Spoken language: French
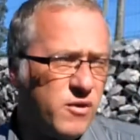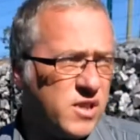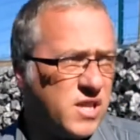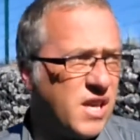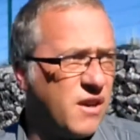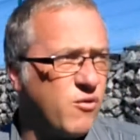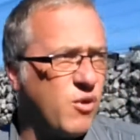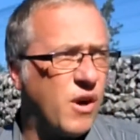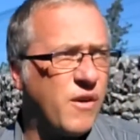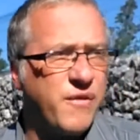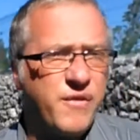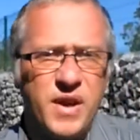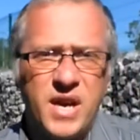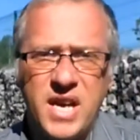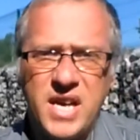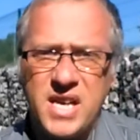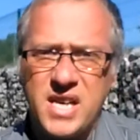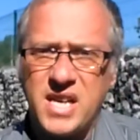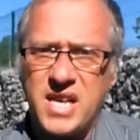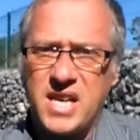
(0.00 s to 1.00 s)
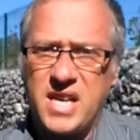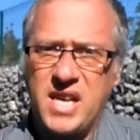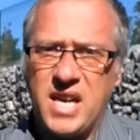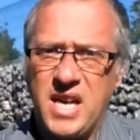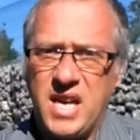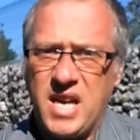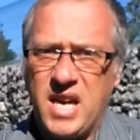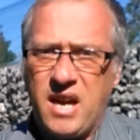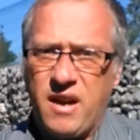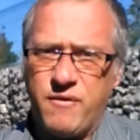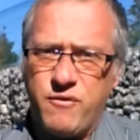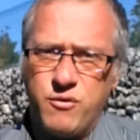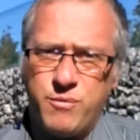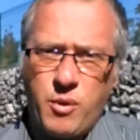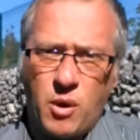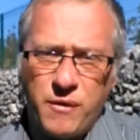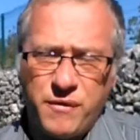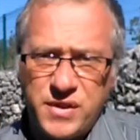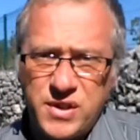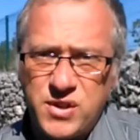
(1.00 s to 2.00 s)
bah, votre savoir-faire et,
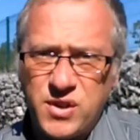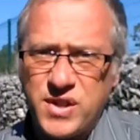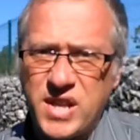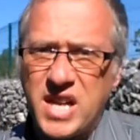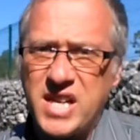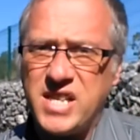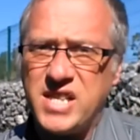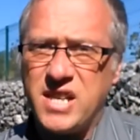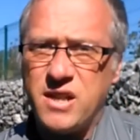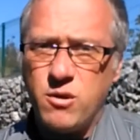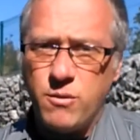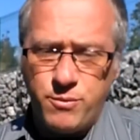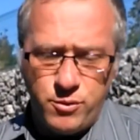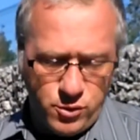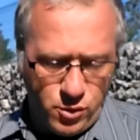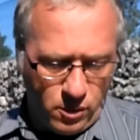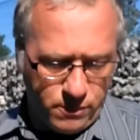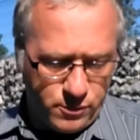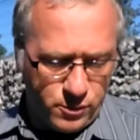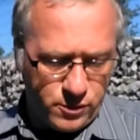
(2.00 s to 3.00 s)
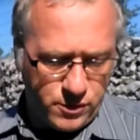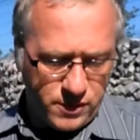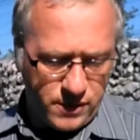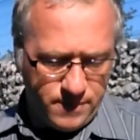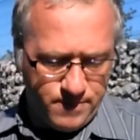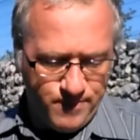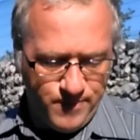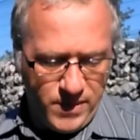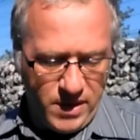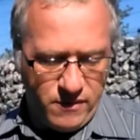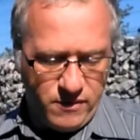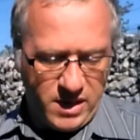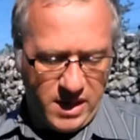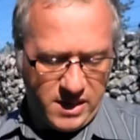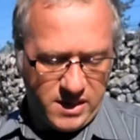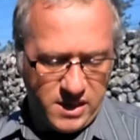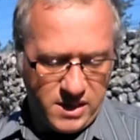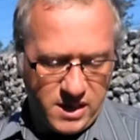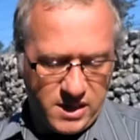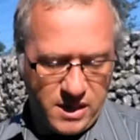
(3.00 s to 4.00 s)
vous professionnaliser de plus en plus.
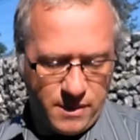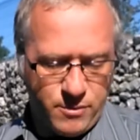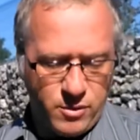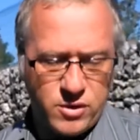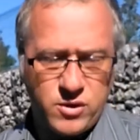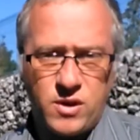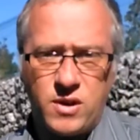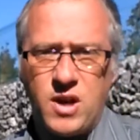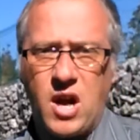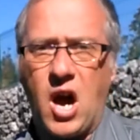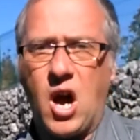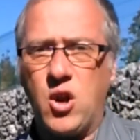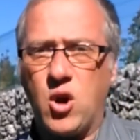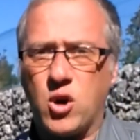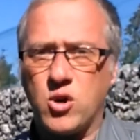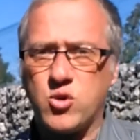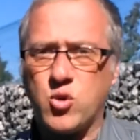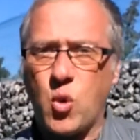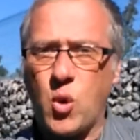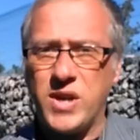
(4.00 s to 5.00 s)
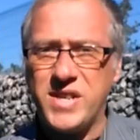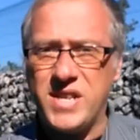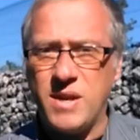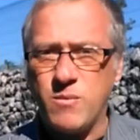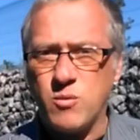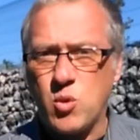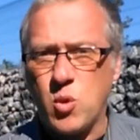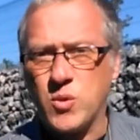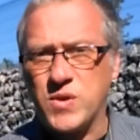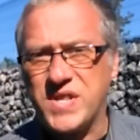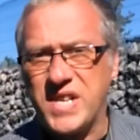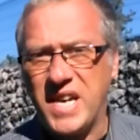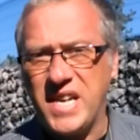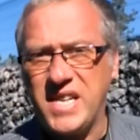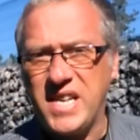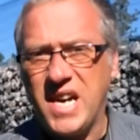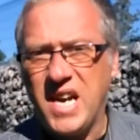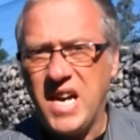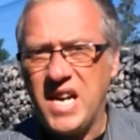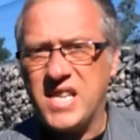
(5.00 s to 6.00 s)
Voilà, c'est très important. Alors, troisième
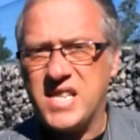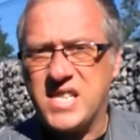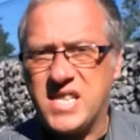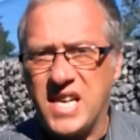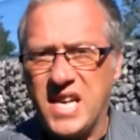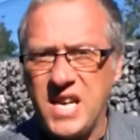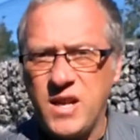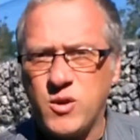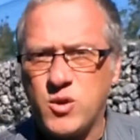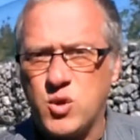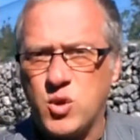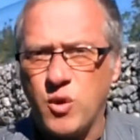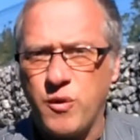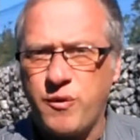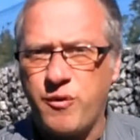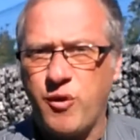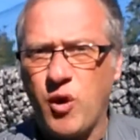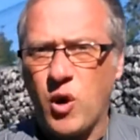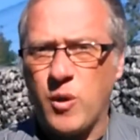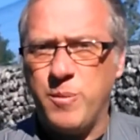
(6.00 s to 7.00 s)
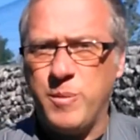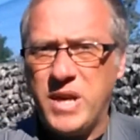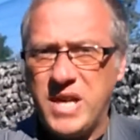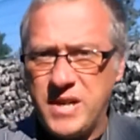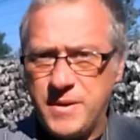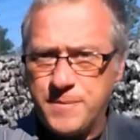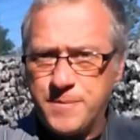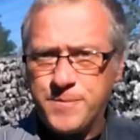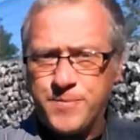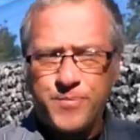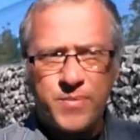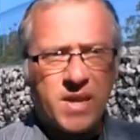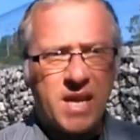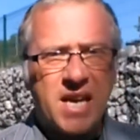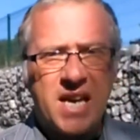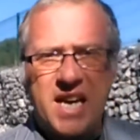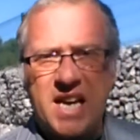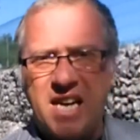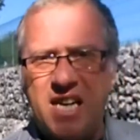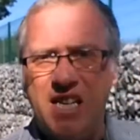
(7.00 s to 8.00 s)
conseil, c'est se former.
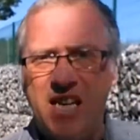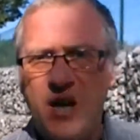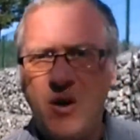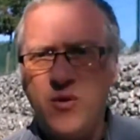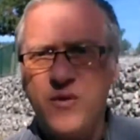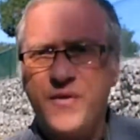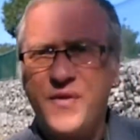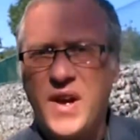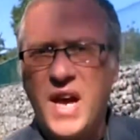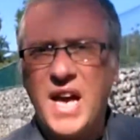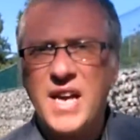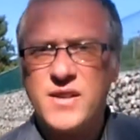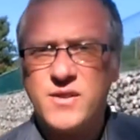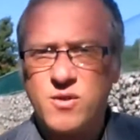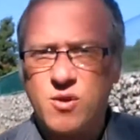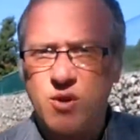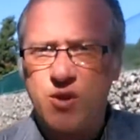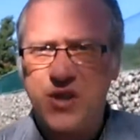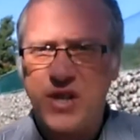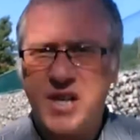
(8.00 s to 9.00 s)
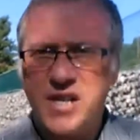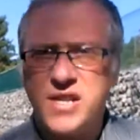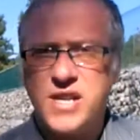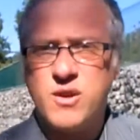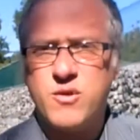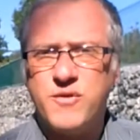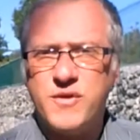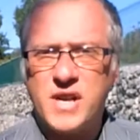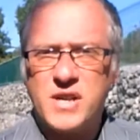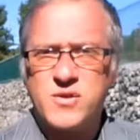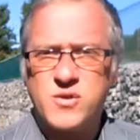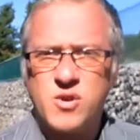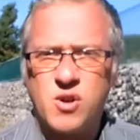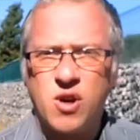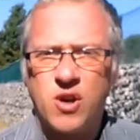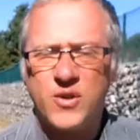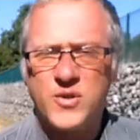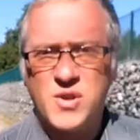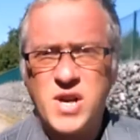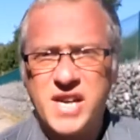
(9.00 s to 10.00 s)
Il y a une phrase que j'ai découverte
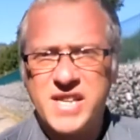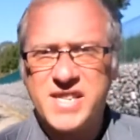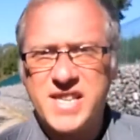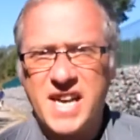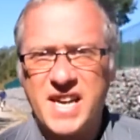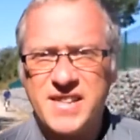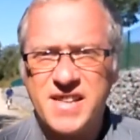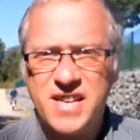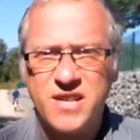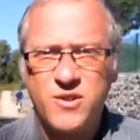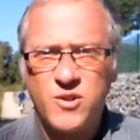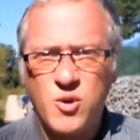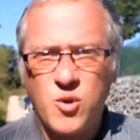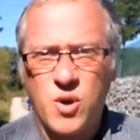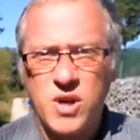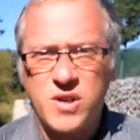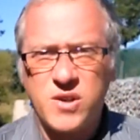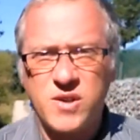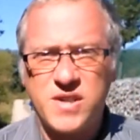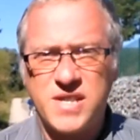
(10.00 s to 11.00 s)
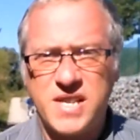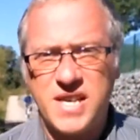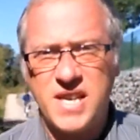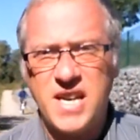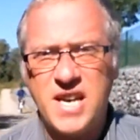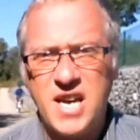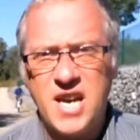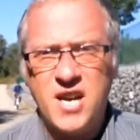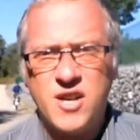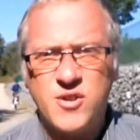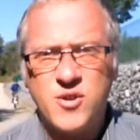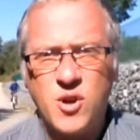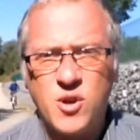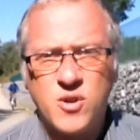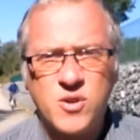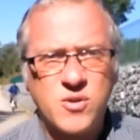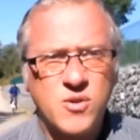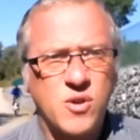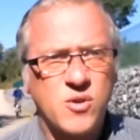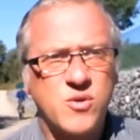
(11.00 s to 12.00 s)
sur, euh, sur Internet, je crois que c'est
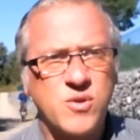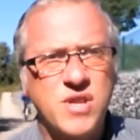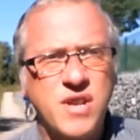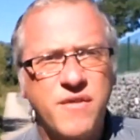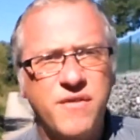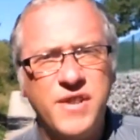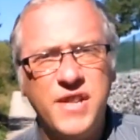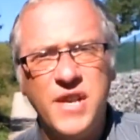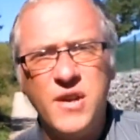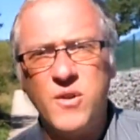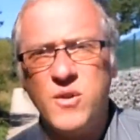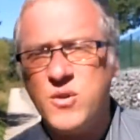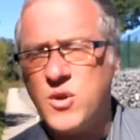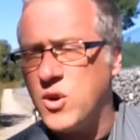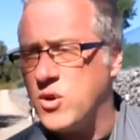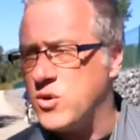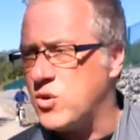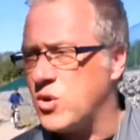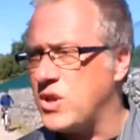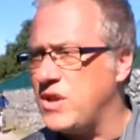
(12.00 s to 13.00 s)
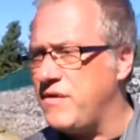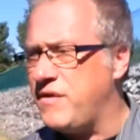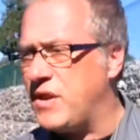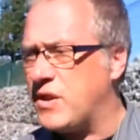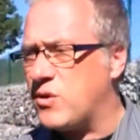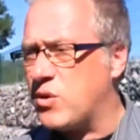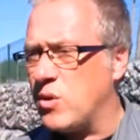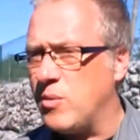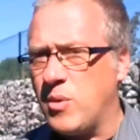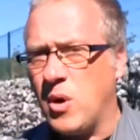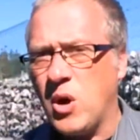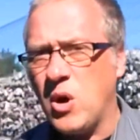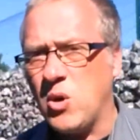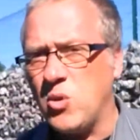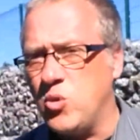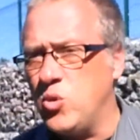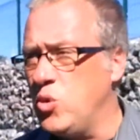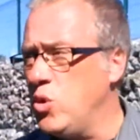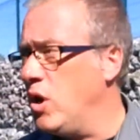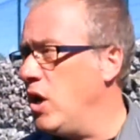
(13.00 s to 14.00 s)
dans, dans, une des vidéos d'Olivier
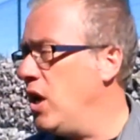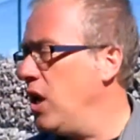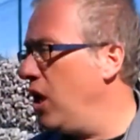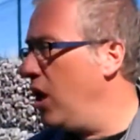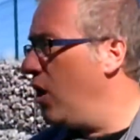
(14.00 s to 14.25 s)
Seban ou,